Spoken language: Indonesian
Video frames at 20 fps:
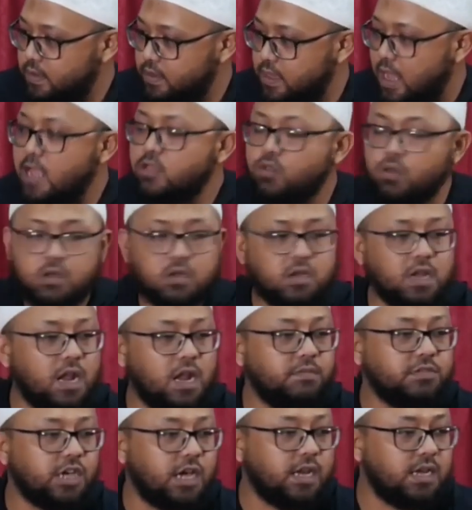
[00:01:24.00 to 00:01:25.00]
Diatur di
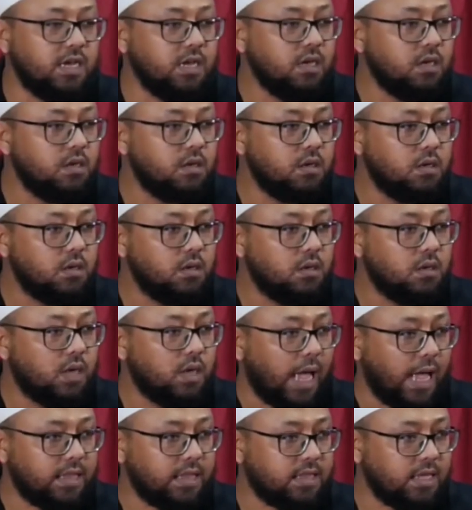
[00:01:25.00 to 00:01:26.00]
dalam
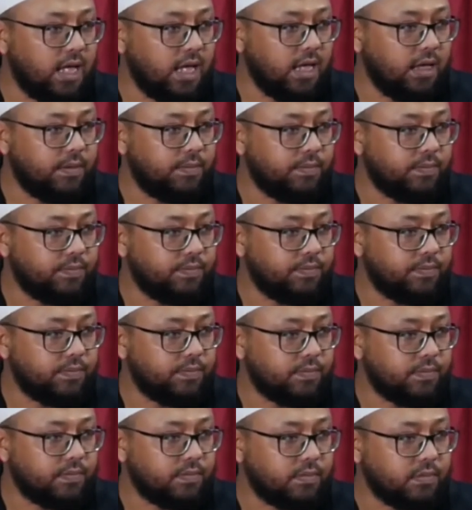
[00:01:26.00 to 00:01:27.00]
syariatnya.
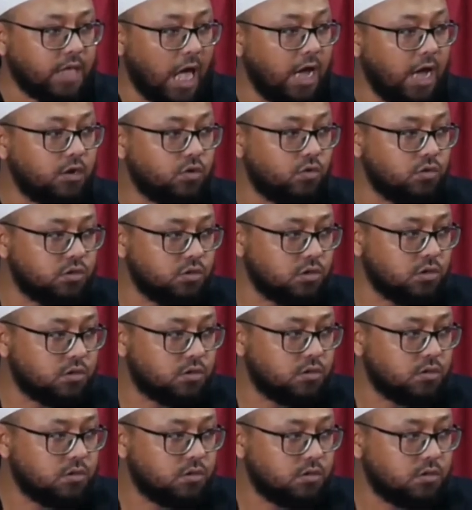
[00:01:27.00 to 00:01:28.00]
Jangan kusut.
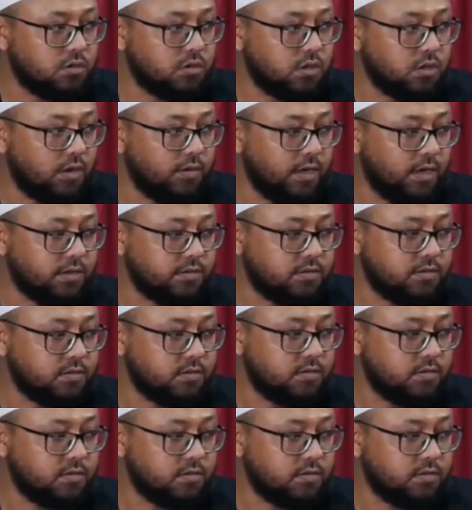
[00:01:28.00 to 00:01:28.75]
Awas.